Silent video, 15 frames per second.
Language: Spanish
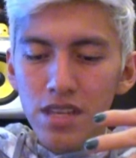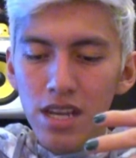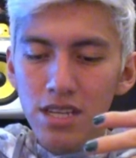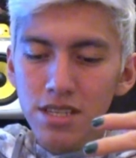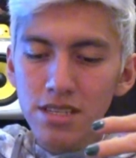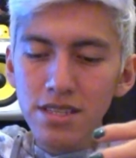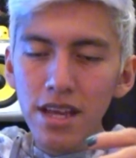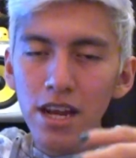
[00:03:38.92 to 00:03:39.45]

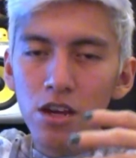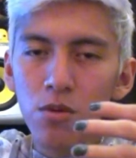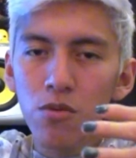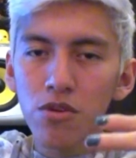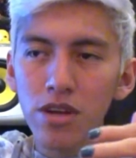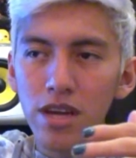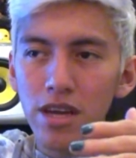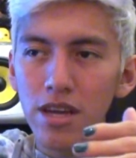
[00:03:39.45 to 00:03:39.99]
el chiste era
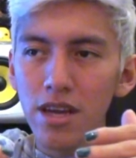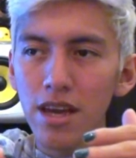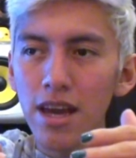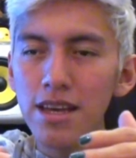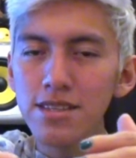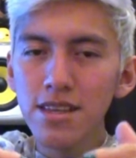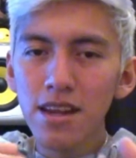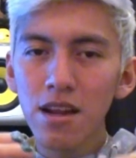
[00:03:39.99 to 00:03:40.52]
como
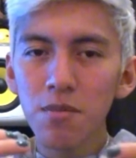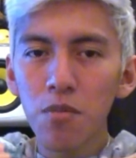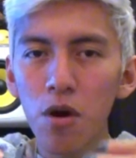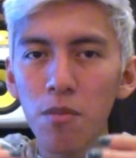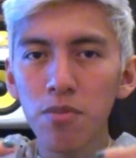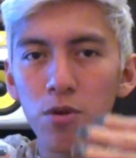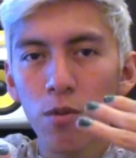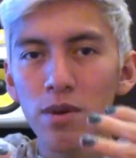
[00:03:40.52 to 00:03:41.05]
que hacer el
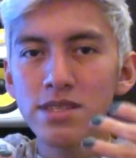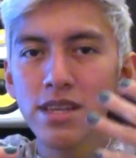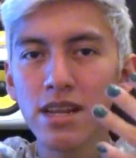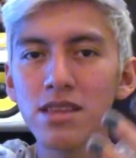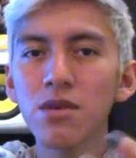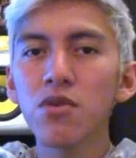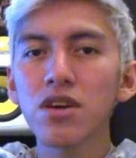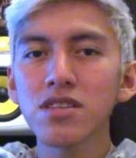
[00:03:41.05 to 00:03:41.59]
bump lo más
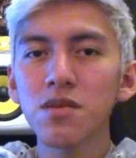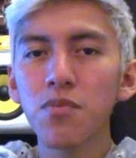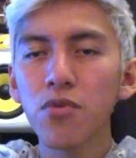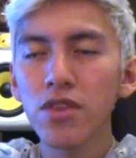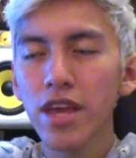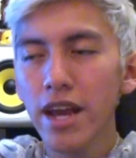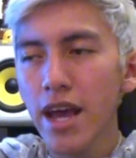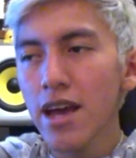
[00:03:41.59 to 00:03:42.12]
creativo que se
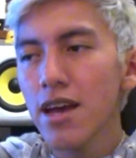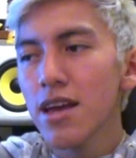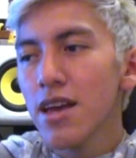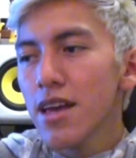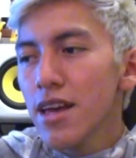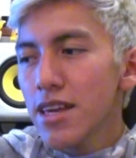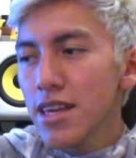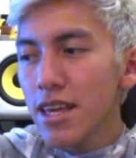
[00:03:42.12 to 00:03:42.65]
pudiera.
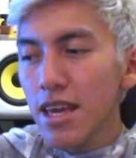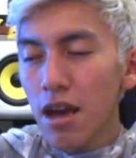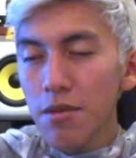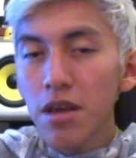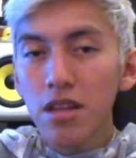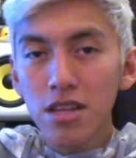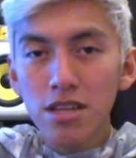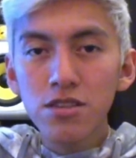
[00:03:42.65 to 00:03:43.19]
Y
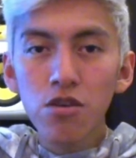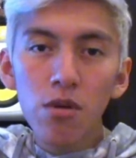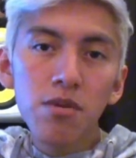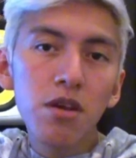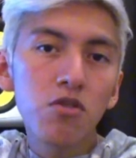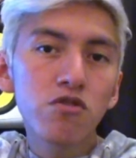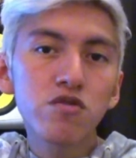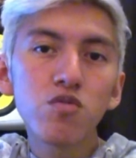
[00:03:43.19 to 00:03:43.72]
habían, les digo,
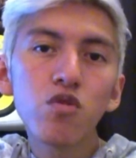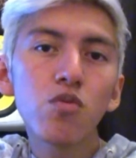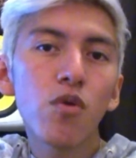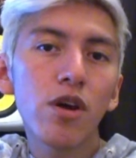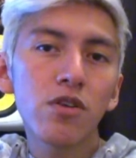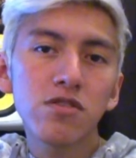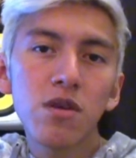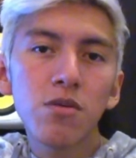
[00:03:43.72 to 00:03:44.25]
habían unos muy
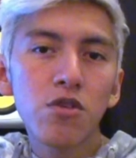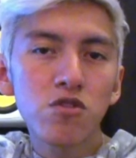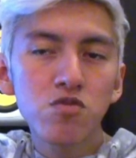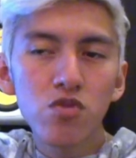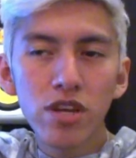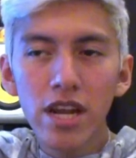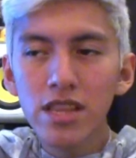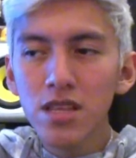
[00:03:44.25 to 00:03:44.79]
buenos, habían
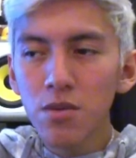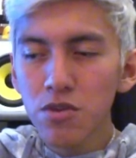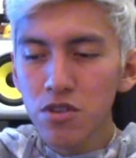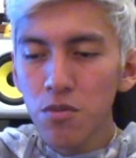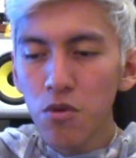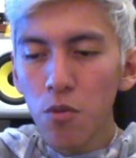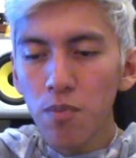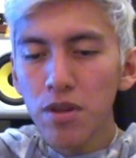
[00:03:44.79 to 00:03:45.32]
unos muy
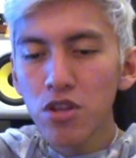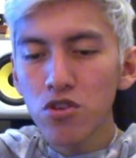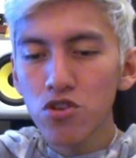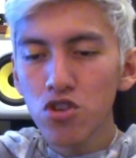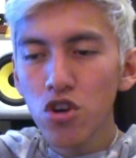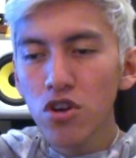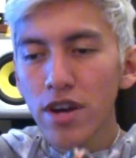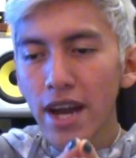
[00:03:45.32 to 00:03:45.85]
creativos. En mi
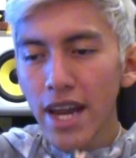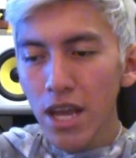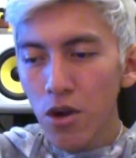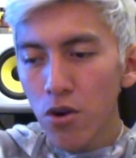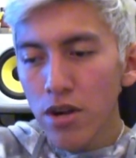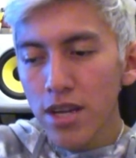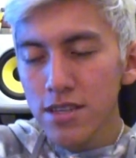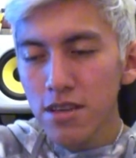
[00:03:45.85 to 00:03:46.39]
opinión, yo
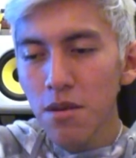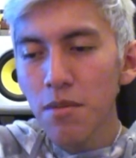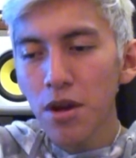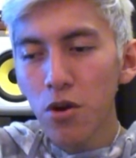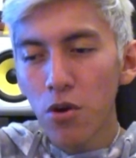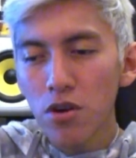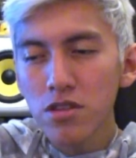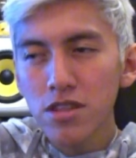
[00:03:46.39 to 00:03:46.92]
creo que es el
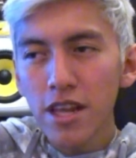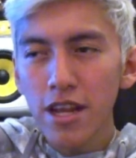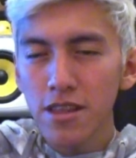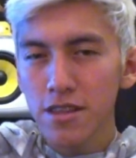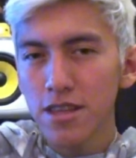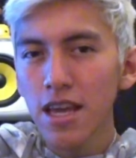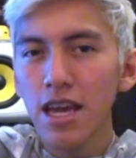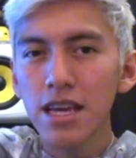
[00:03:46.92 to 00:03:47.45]
mejor
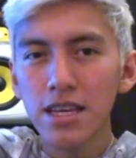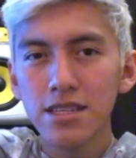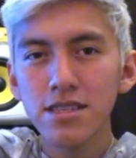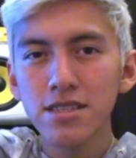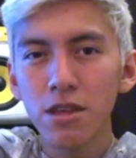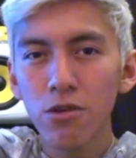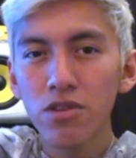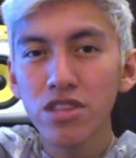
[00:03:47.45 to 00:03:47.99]
trend que ha
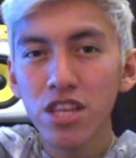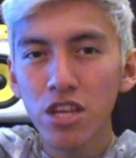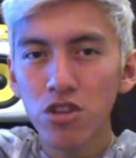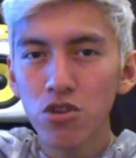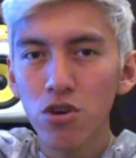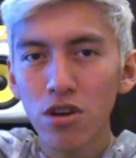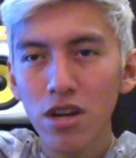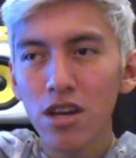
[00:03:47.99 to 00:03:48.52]
existido en
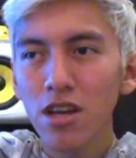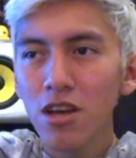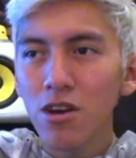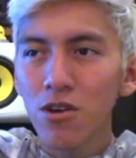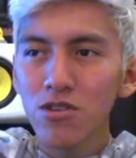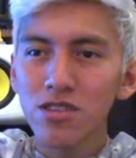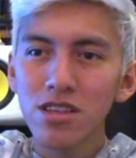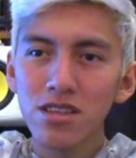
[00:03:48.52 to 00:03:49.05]
TikTok.
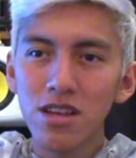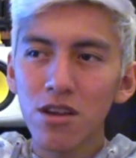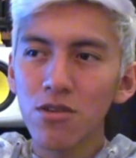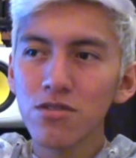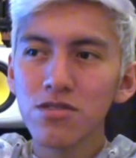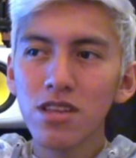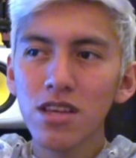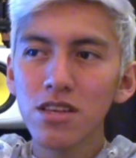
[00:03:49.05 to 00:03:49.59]
O sea, entre
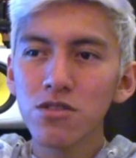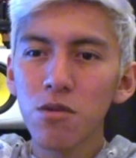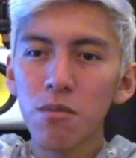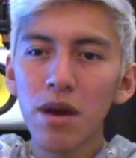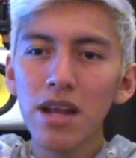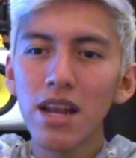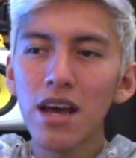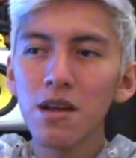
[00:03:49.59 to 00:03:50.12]
los de que
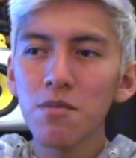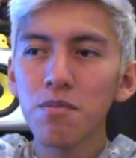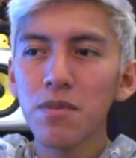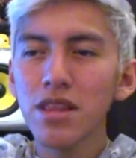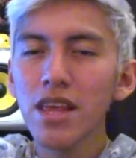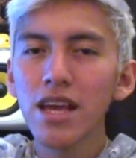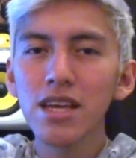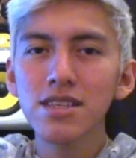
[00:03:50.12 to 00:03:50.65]
son bailar
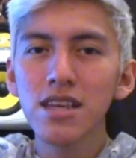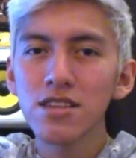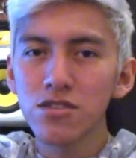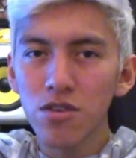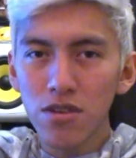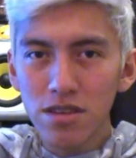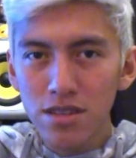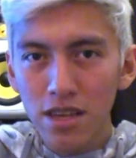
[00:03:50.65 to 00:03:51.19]
mendigas
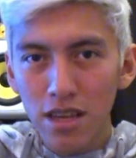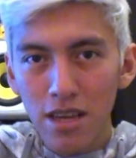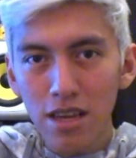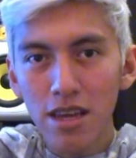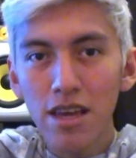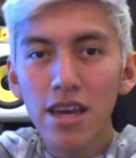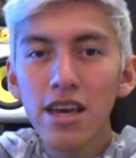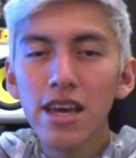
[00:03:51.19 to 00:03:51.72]
canciones
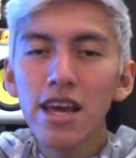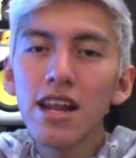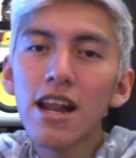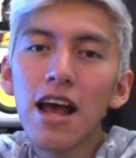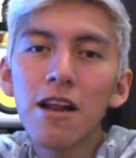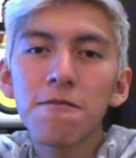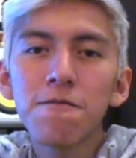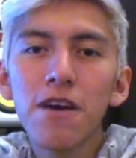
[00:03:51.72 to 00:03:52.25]
de
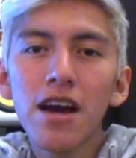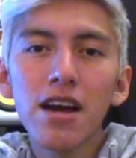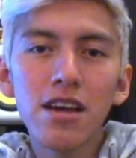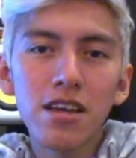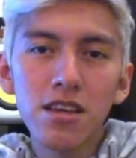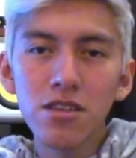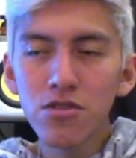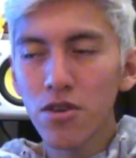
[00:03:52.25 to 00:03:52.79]
El
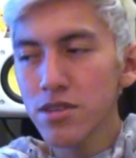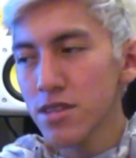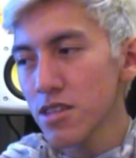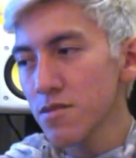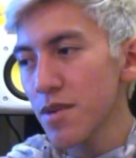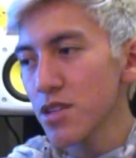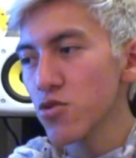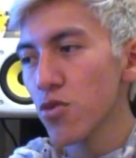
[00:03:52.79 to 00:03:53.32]
Alfa y todas
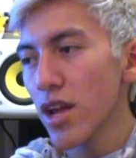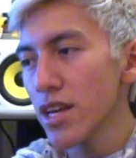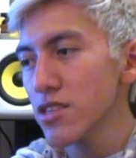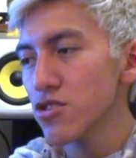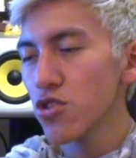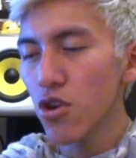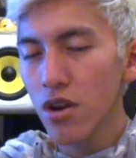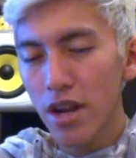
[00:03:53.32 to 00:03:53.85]
esas
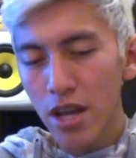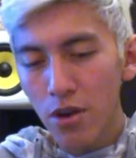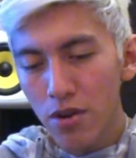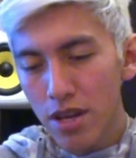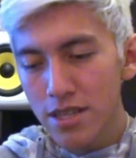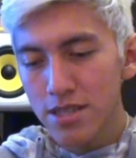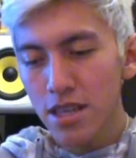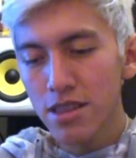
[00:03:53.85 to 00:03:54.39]
basuras, yo
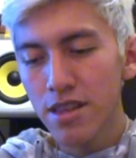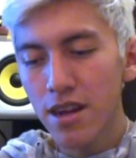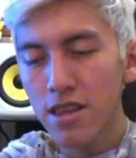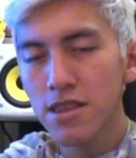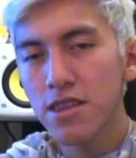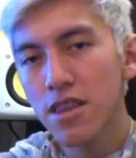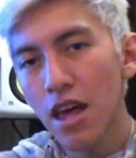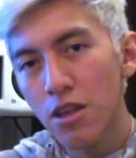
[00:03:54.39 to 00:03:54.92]
creo que este
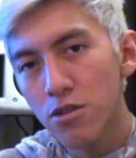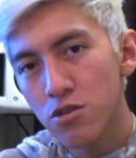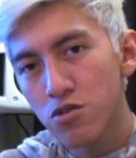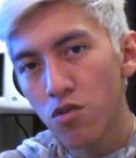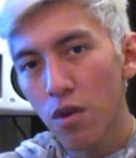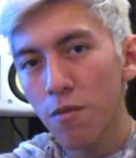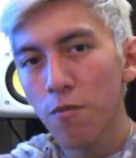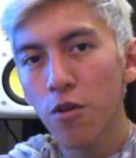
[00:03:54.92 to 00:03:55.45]
trend de Adult
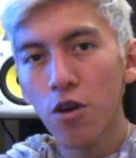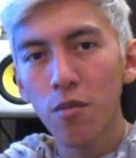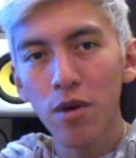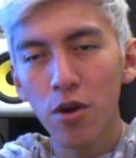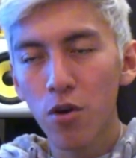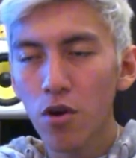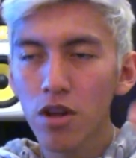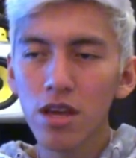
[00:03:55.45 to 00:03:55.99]
Swim fue lo
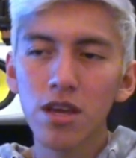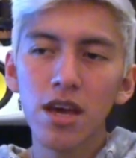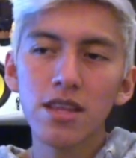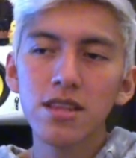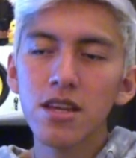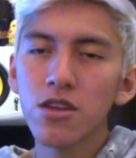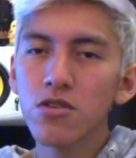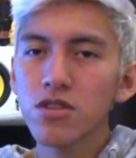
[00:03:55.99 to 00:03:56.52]
mejor que
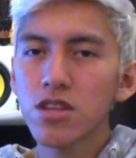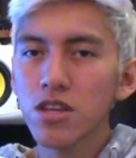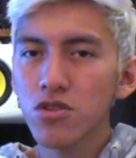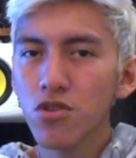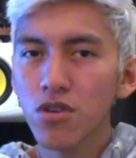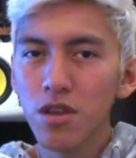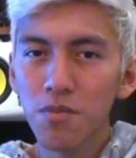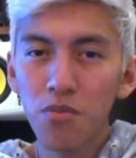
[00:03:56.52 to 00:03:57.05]
ha tenido
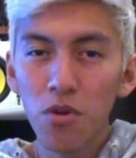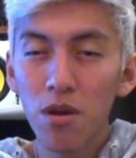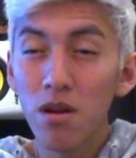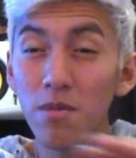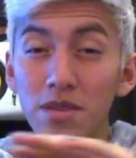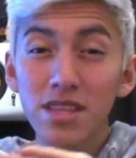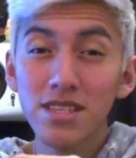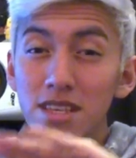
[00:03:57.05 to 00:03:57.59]
TikTok. Y
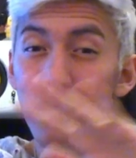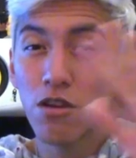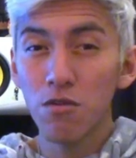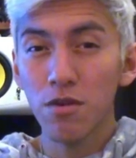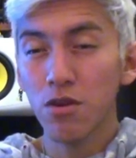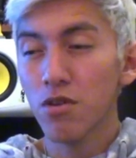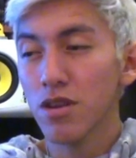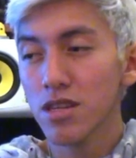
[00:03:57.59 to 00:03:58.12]
probablemente será
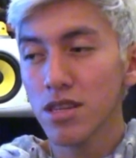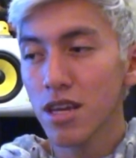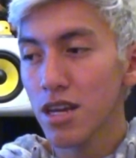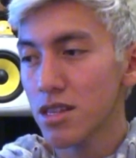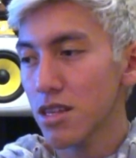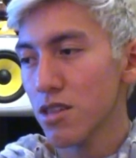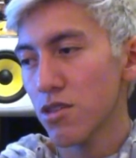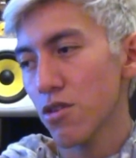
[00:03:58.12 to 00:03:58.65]
lo mejor que
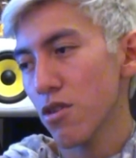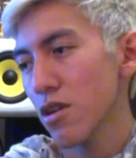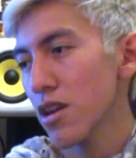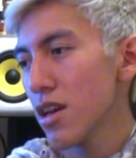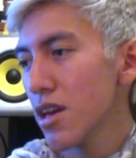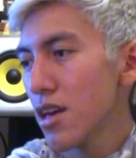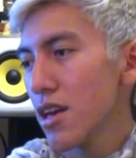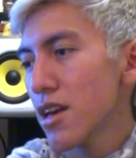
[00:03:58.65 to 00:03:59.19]
tenga TikTok.
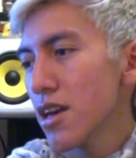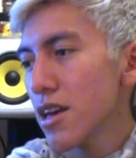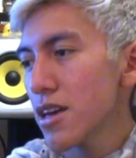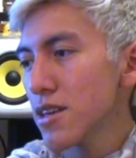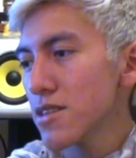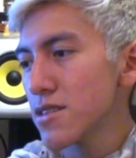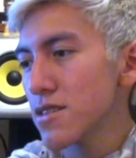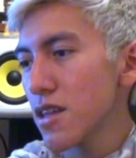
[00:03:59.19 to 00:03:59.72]

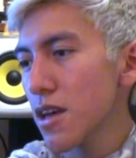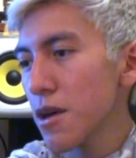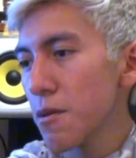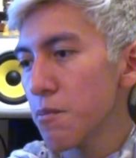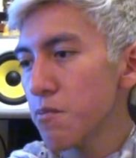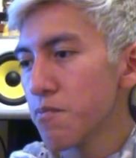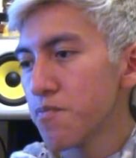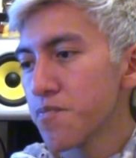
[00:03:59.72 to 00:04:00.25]
Este.